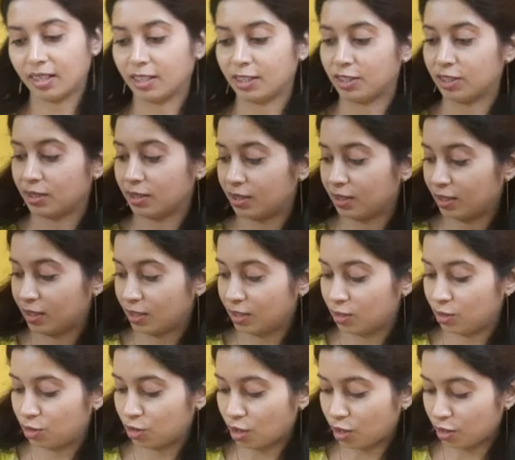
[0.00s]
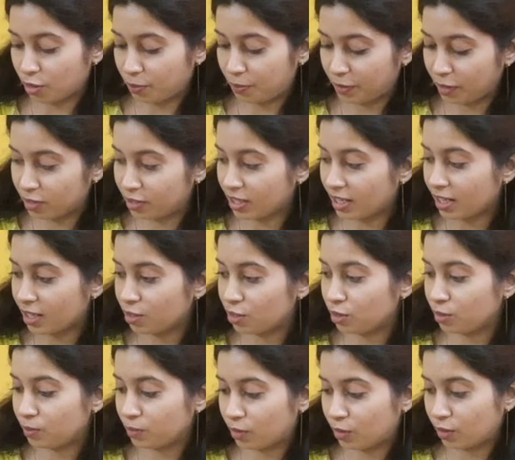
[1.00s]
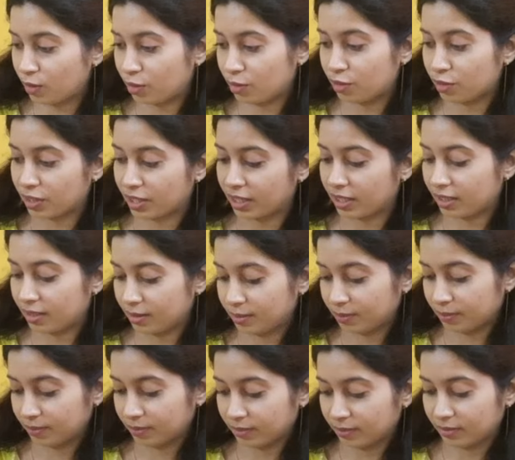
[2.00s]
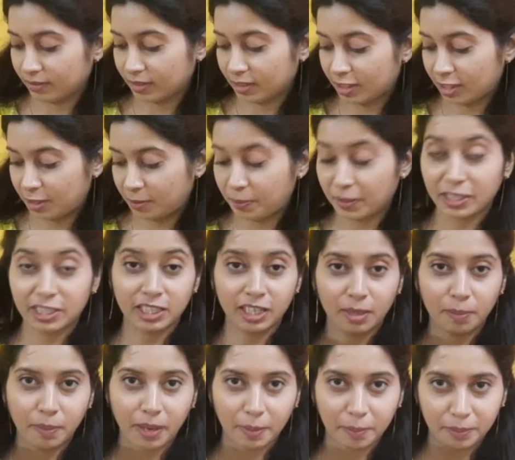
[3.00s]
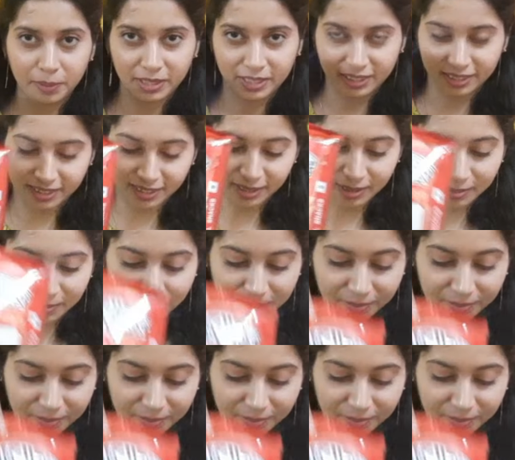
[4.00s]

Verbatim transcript: আচ্ছা জনপ্রিয় চানাচুর মুখরোচকের স্পেশাল পাপড়ি এটা